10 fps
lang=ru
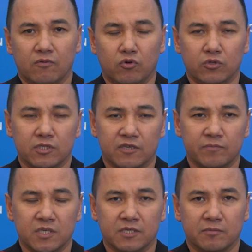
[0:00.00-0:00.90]
ходе
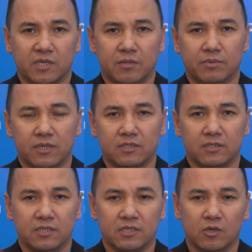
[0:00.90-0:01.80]
совместных мероприятий с
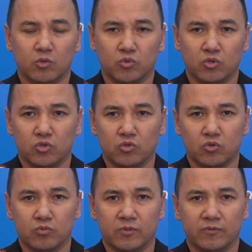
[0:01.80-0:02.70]
антикоррупционной
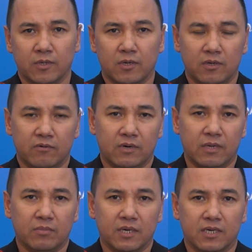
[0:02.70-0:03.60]
службой в
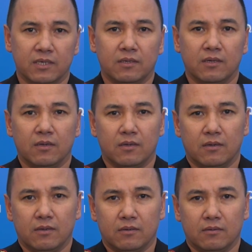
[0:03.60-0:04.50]
рамках
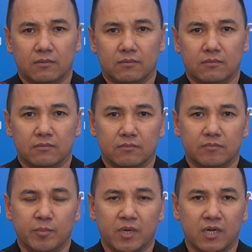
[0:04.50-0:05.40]

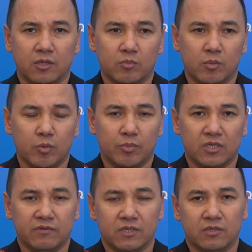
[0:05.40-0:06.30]
меморандума по
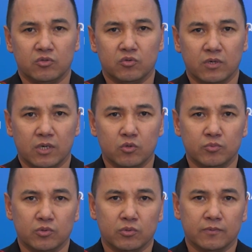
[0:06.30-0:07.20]
противодействию
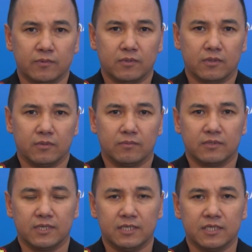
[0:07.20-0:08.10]
коррупции
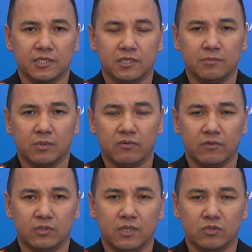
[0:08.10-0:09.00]
задержан и
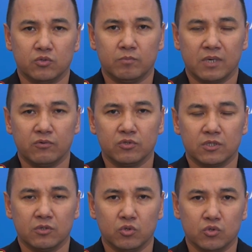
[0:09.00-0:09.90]

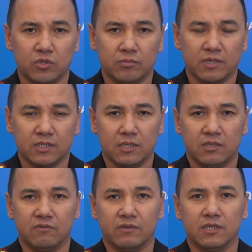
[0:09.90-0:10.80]
проводится досудебное
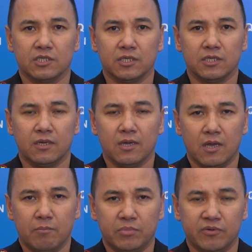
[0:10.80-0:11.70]
расследование в отношении
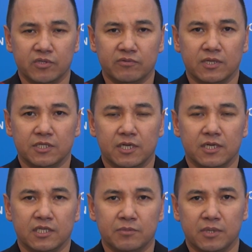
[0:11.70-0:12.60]
бывшего
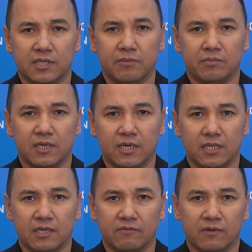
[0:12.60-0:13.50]
начальника департамента
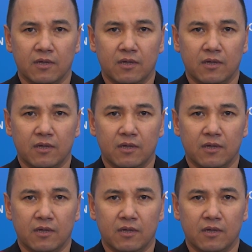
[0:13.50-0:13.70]
кадров